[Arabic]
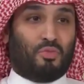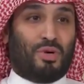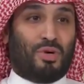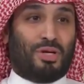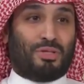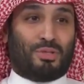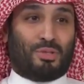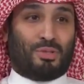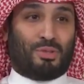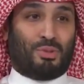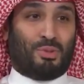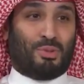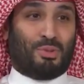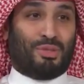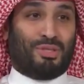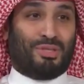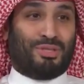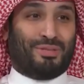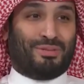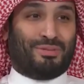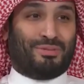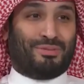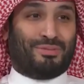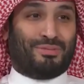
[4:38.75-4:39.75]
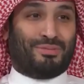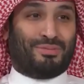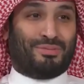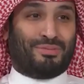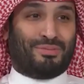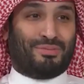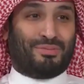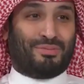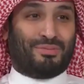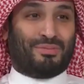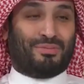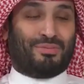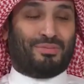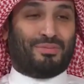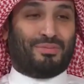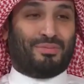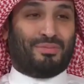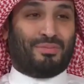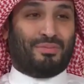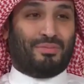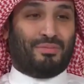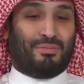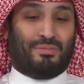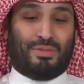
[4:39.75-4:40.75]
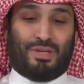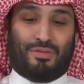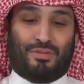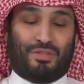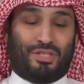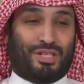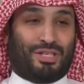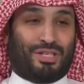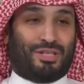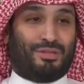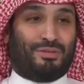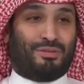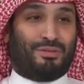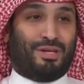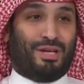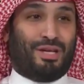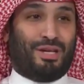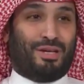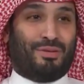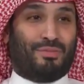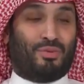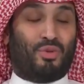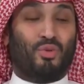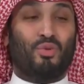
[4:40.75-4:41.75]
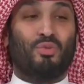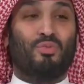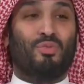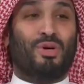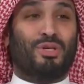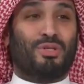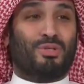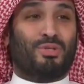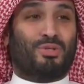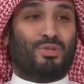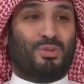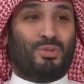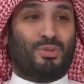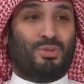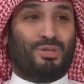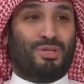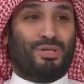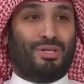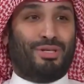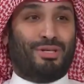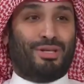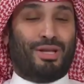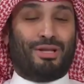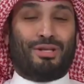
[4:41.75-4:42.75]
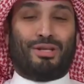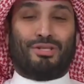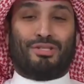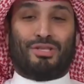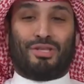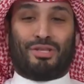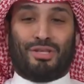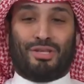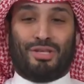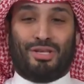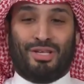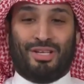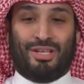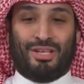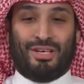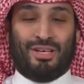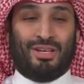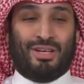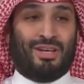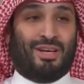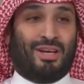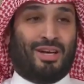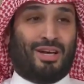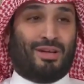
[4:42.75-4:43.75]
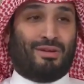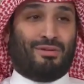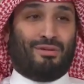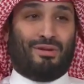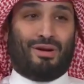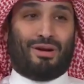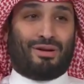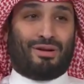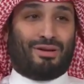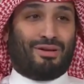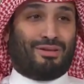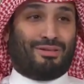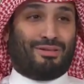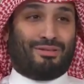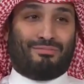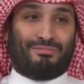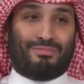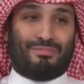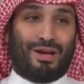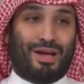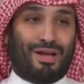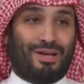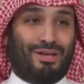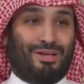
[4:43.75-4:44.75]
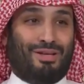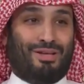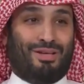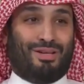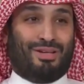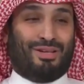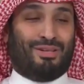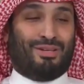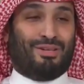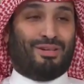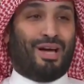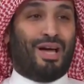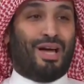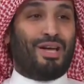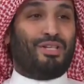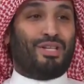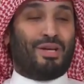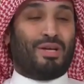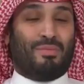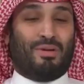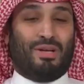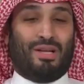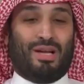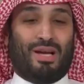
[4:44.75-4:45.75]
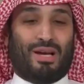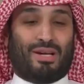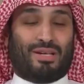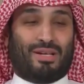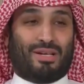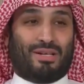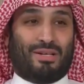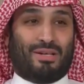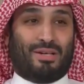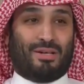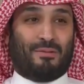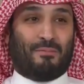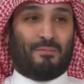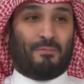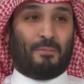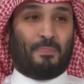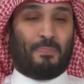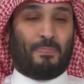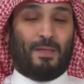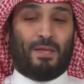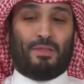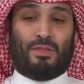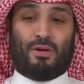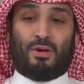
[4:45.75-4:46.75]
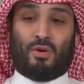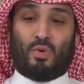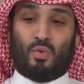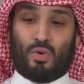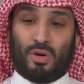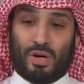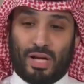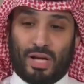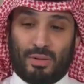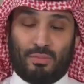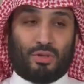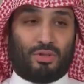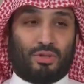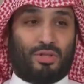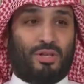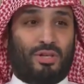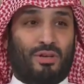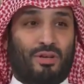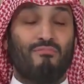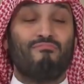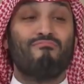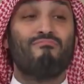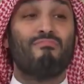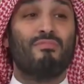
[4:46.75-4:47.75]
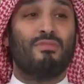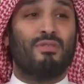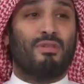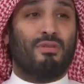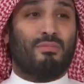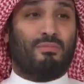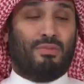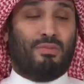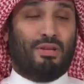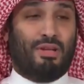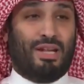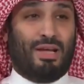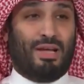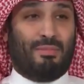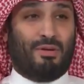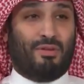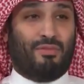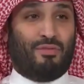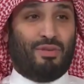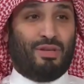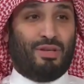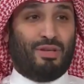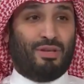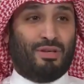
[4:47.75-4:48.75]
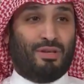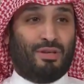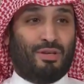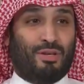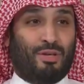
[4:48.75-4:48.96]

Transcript: مواطن سعودي مواطن سعودي ما في شك يعني بدون مواطن سعودي لن نستطيع أن نحقق أي أي شيء من اللي حققناه إذا هو غير مقتنع باللي نعمل فيه